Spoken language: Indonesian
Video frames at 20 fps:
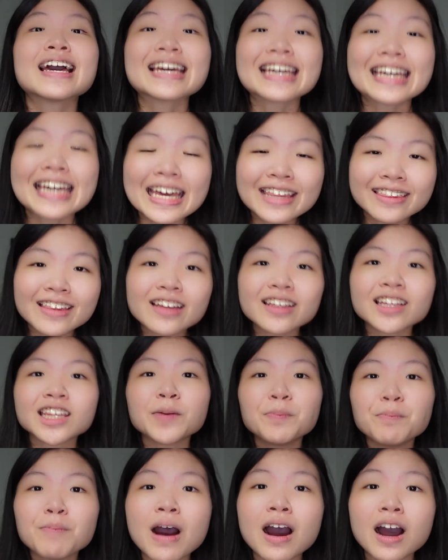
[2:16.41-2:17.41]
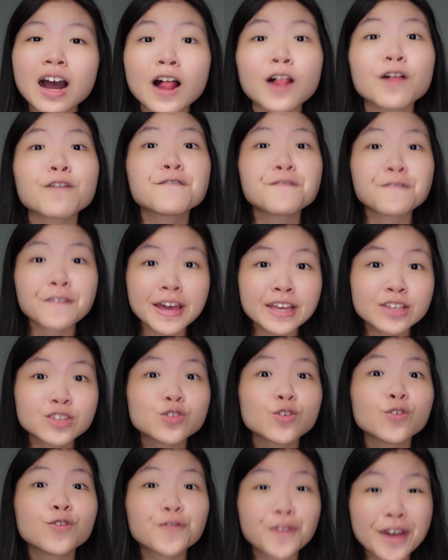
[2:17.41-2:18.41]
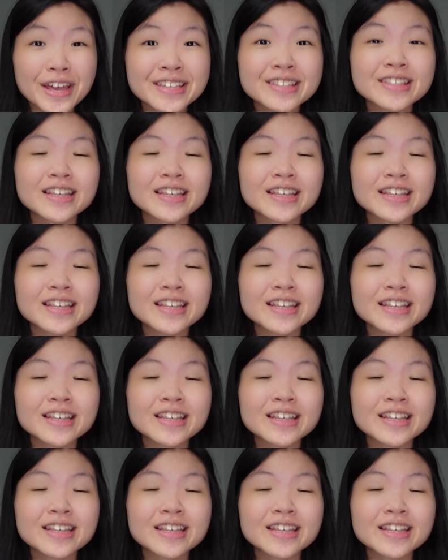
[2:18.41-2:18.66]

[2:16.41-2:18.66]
kita tetap bakal face to face